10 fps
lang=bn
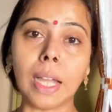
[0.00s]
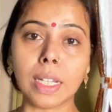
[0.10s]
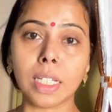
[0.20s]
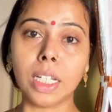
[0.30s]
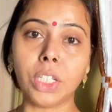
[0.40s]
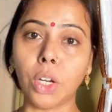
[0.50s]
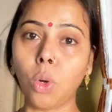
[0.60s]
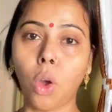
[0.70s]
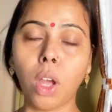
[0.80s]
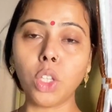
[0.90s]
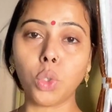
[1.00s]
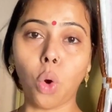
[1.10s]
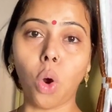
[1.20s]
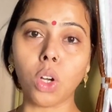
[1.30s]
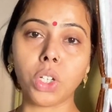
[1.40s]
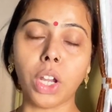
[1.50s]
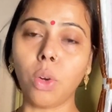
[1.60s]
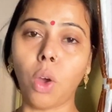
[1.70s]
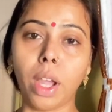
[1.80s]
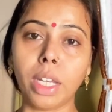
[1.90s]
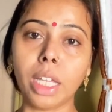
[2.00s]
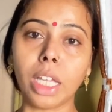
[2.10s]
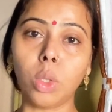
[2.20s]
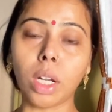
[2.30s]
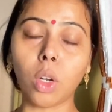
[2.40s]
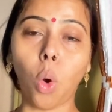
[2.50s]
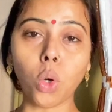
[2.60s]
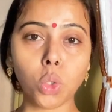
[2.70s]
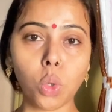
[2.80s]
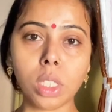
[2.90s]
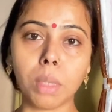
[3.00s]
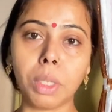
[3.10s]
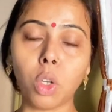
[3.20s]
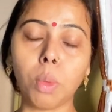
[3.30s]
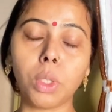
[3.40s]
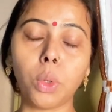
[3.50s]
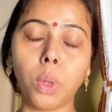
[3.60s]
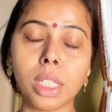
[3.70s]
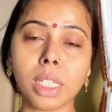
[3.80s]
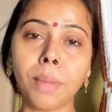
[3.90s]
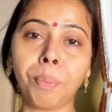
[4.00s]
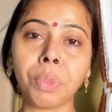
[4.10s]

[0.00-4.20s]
কাশি যেগুলো হয় জ্বর সেগুলো হয়নি কিন্তু একটা অস্বস্তি ভিতরের মধ্যে রয়েছে